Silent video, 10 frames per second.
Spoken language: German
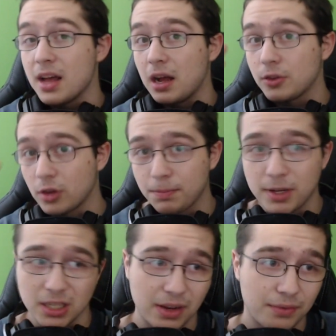Dort bin ich
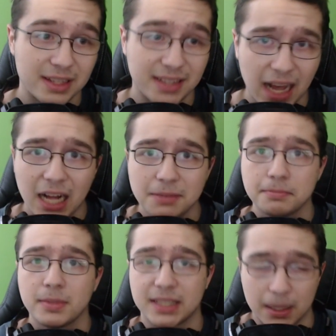auf jeden Fall da,
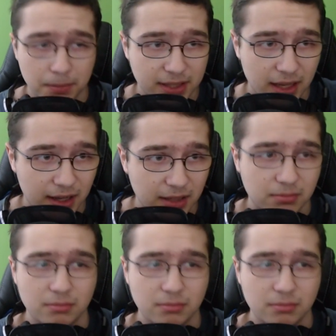Samstag